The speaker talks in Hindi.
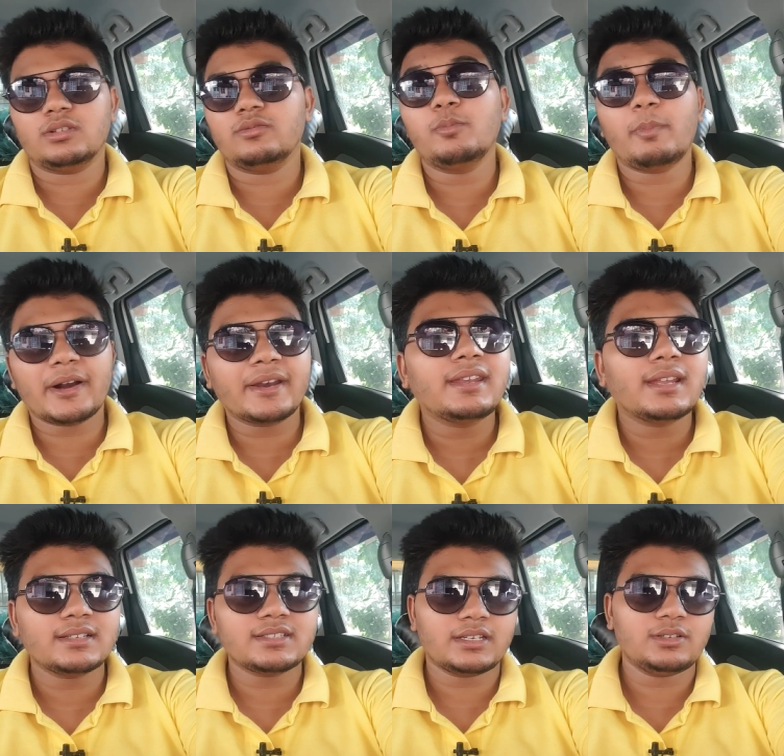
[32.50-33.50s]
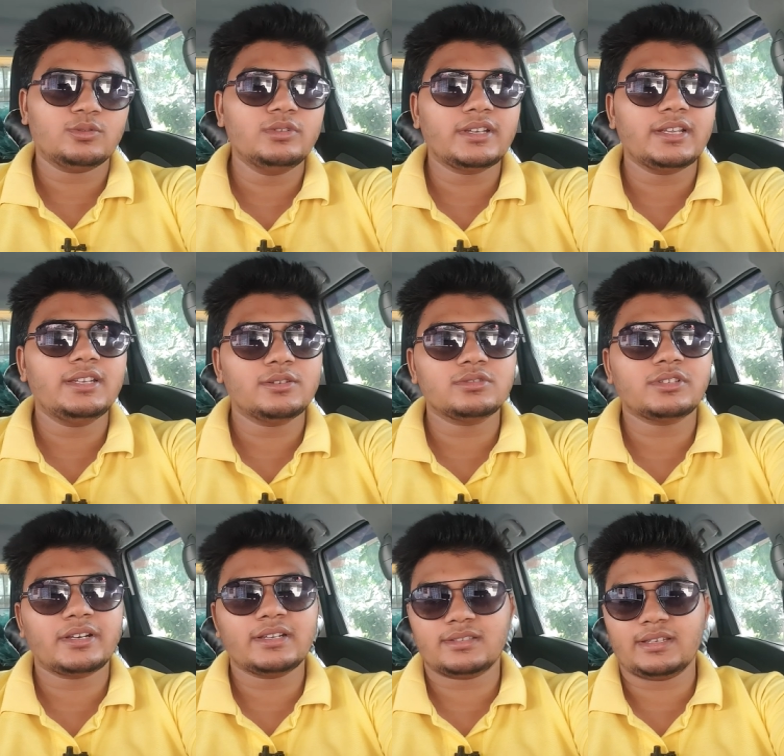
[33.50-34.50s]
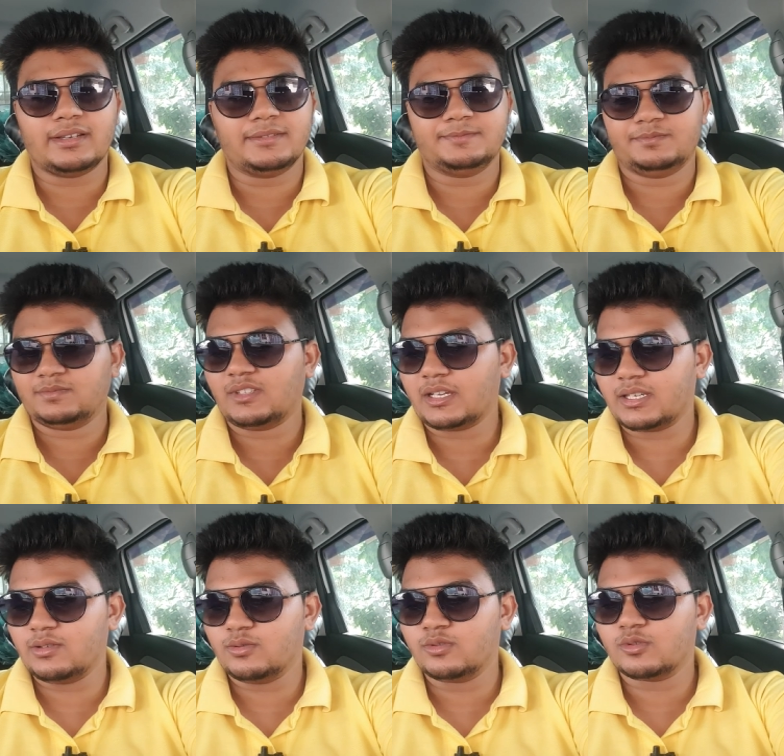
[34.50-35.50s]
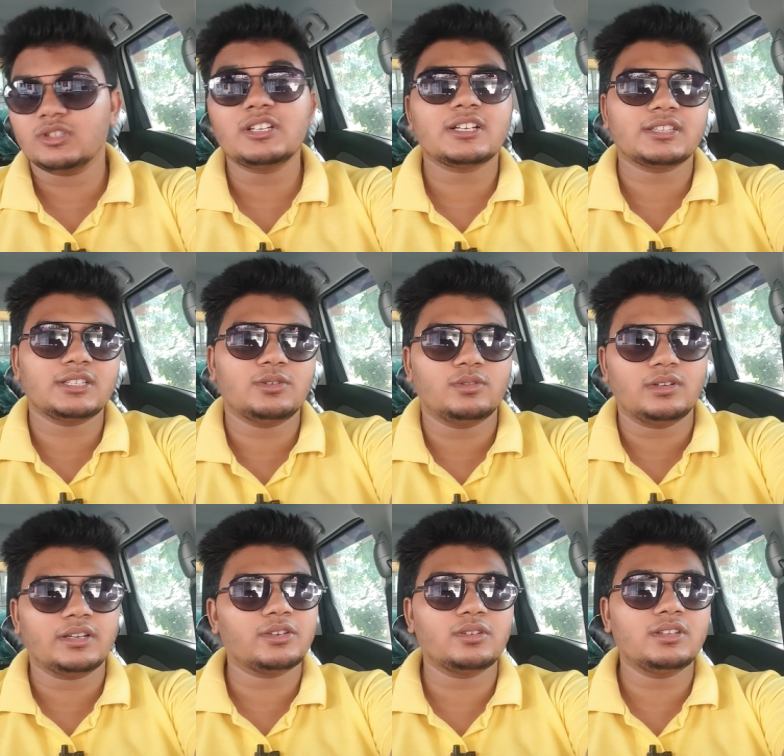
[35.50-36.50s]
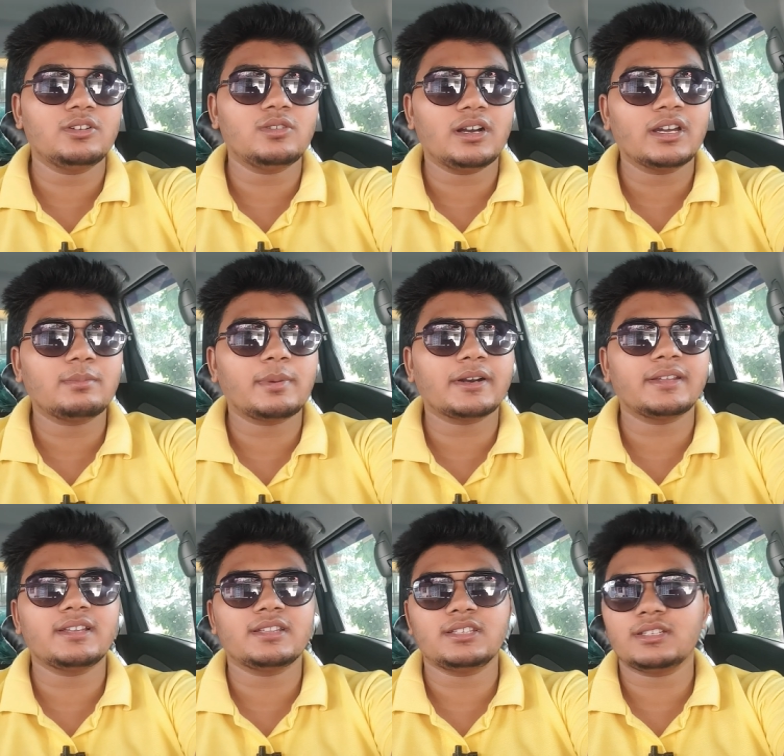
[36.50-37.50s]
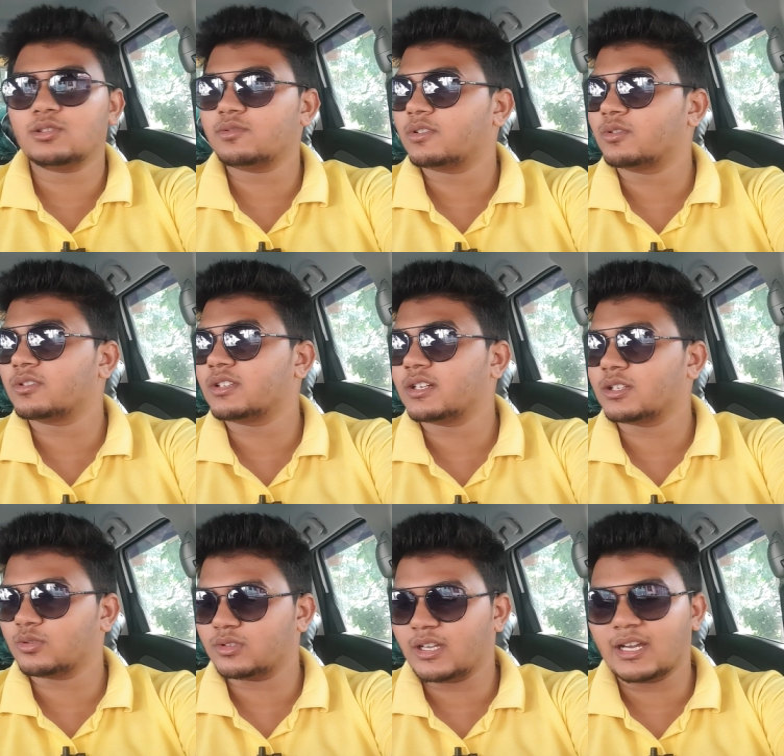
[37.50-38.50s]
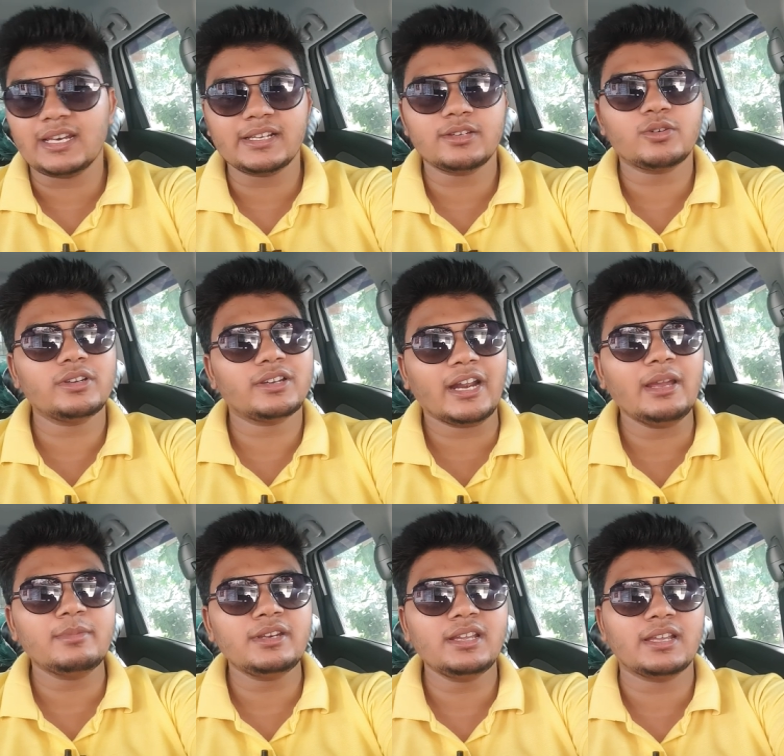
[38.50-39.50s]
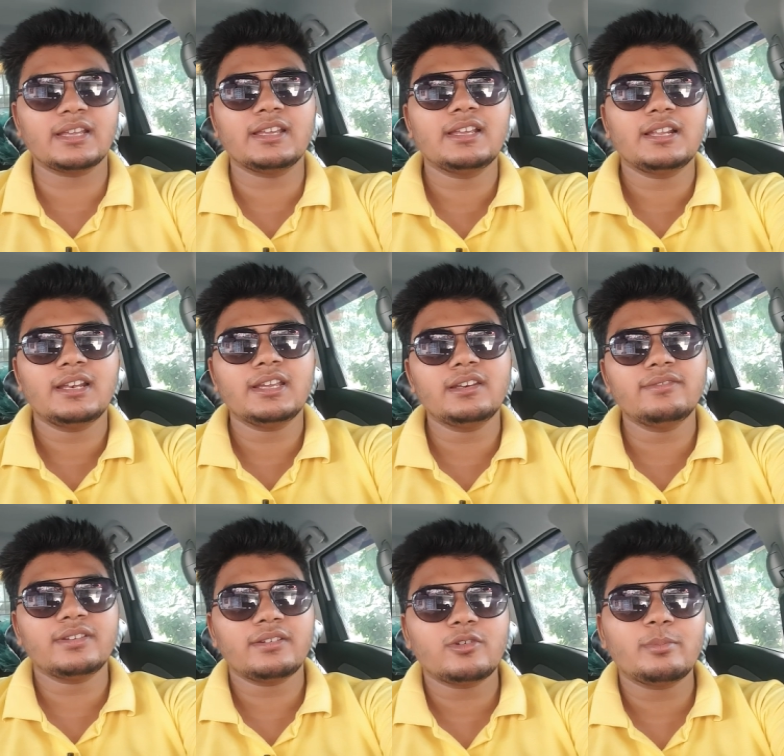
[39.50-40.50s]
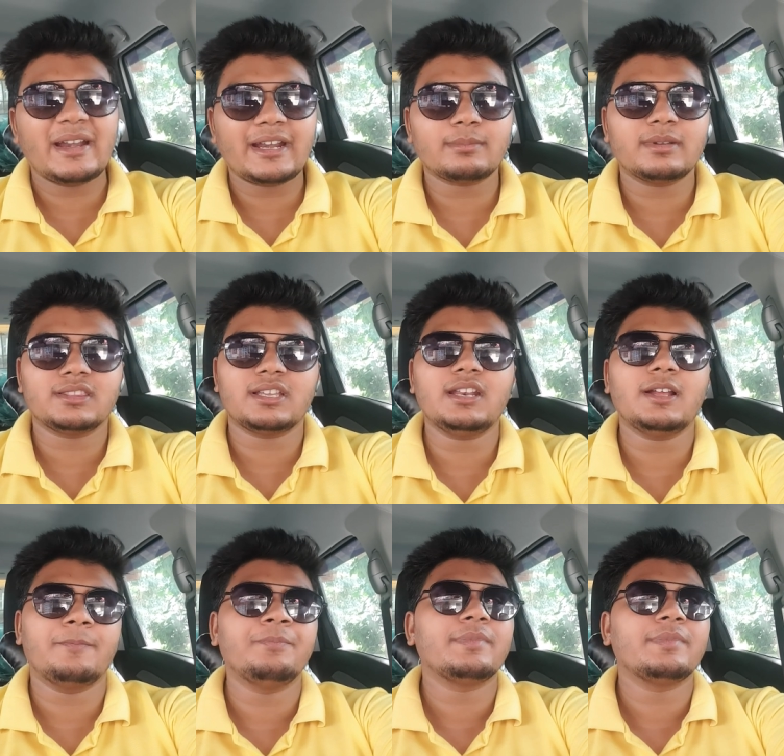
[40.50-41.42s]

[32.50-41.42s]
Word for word: वो पकड़े ना जाएं उनके लिए कुछ ट्रिक्स हैं ताकि उनको दिक्कत ना हो क्योंकि देखो अगर पकड़े जाते हैं तो फिर उन्हें दिक्कत होती है हालांकि कोई क्राइम नहीं है लेकिन फिर वो मैटर बनता है ना